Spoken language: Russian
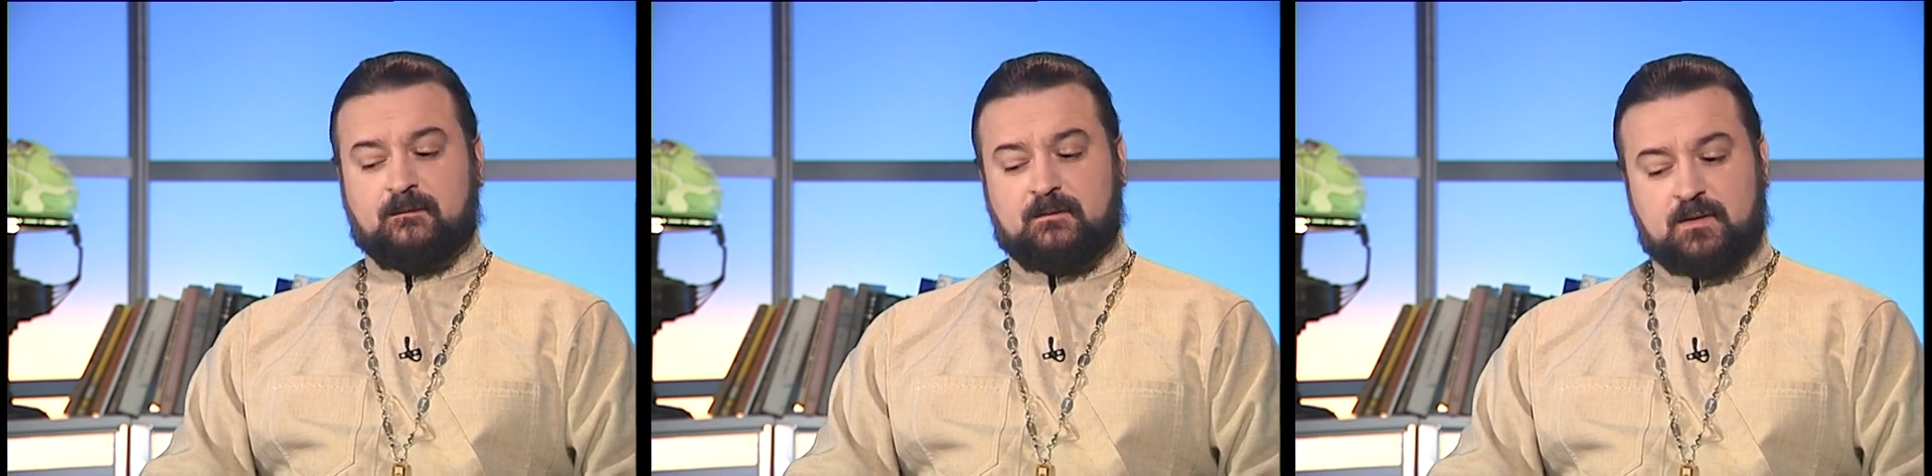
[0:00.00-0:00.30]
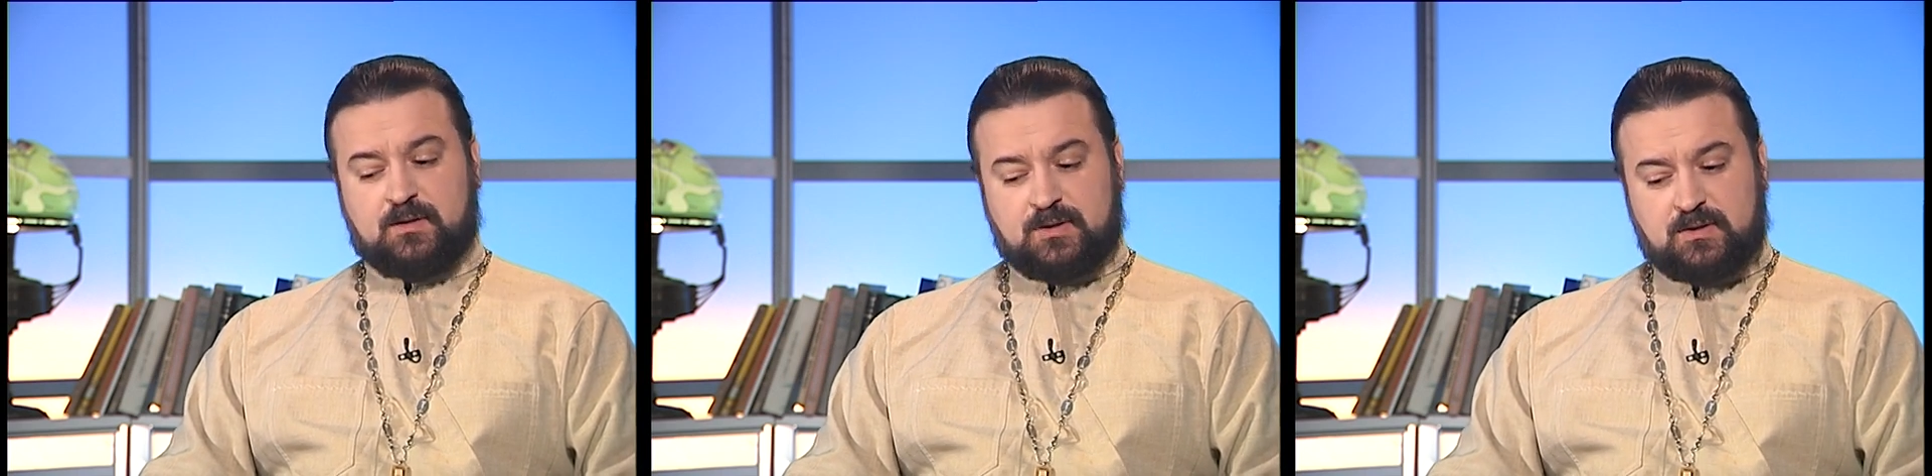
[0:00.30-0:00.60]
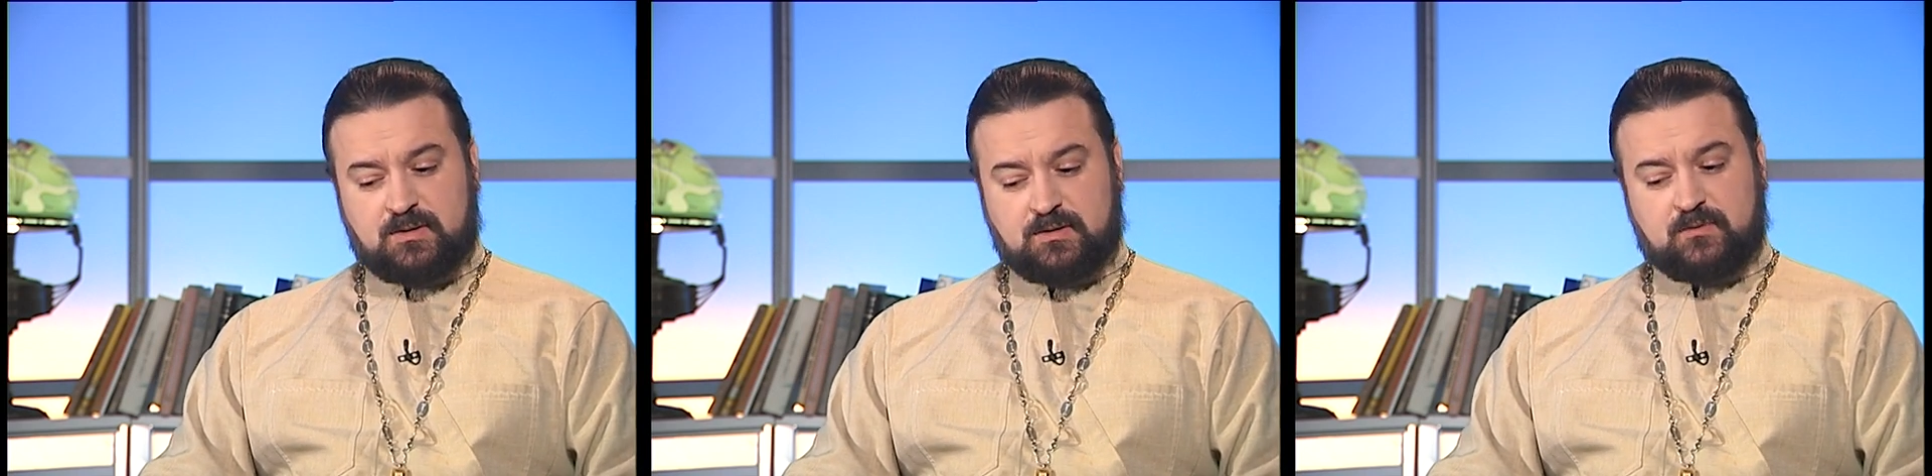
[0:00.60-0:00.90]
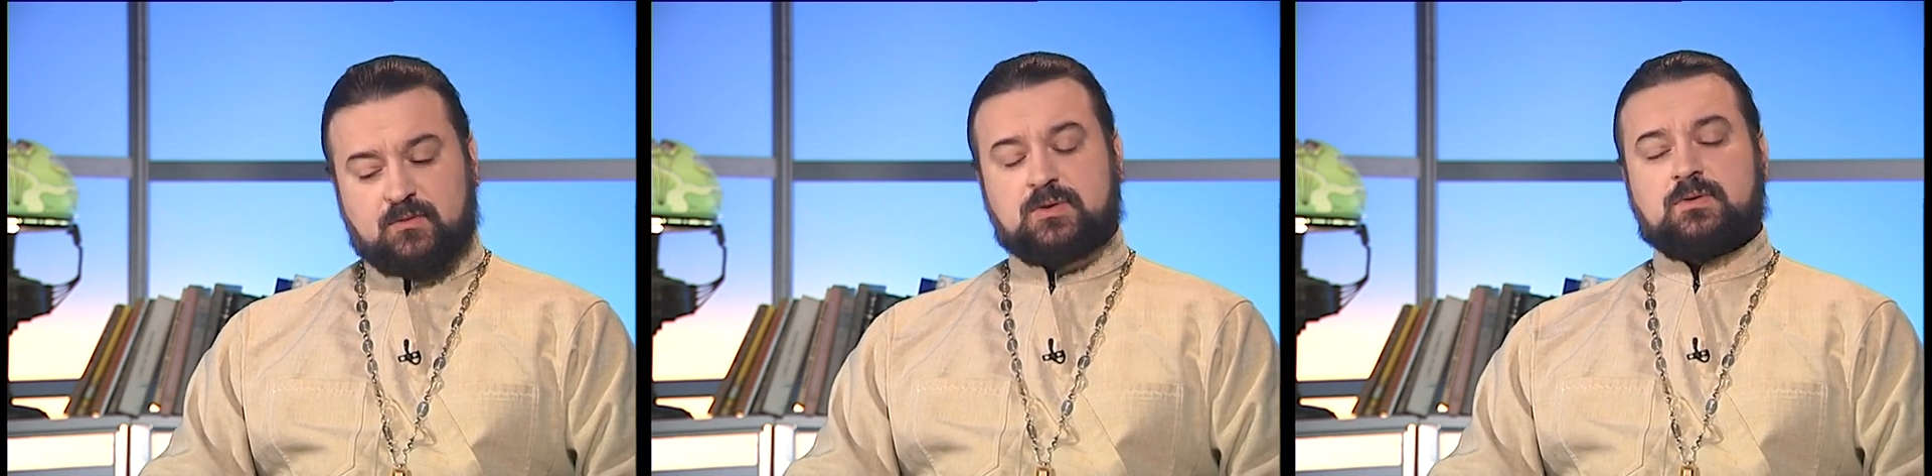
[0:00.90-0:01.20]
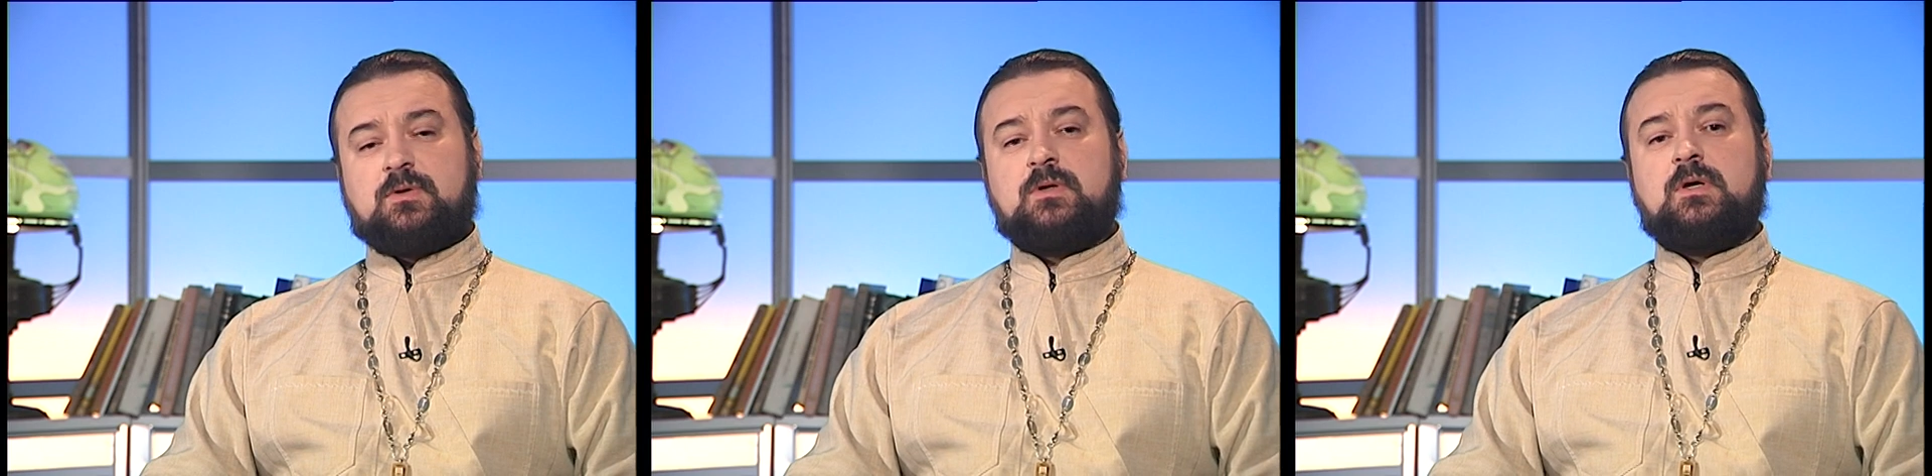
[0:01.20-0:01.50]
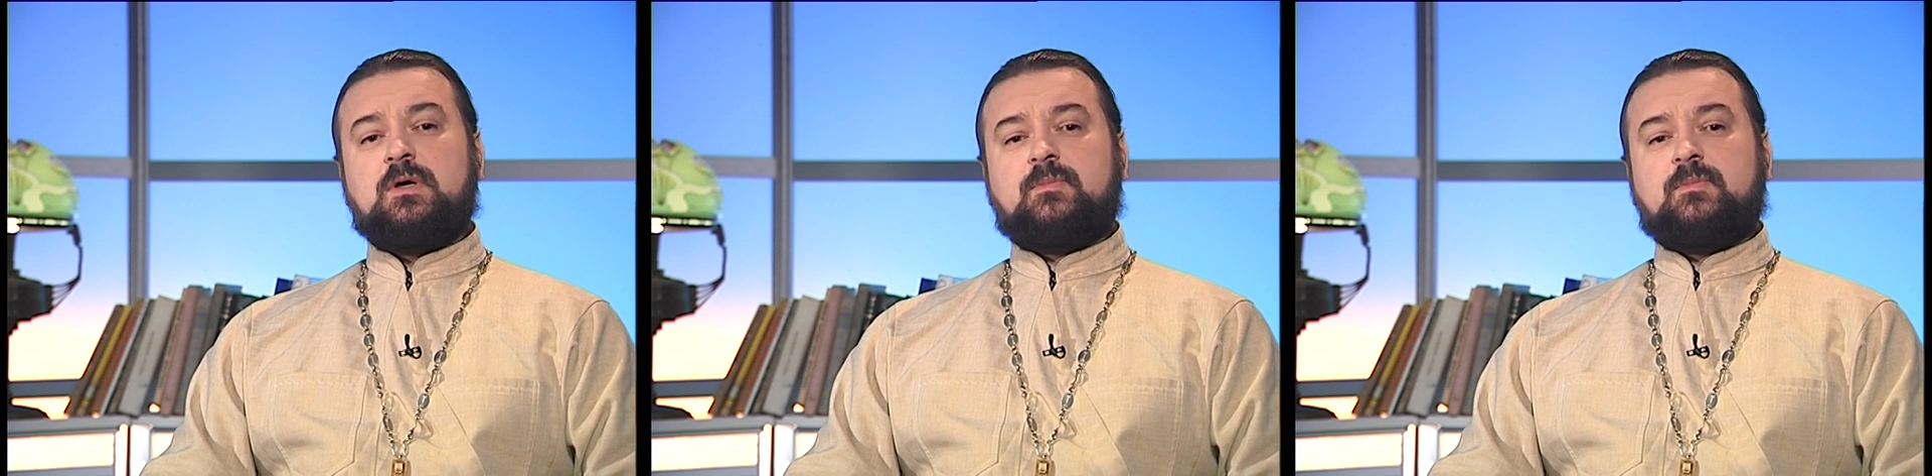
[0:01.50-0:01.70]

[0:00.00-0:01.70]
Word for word: или же из-за того, что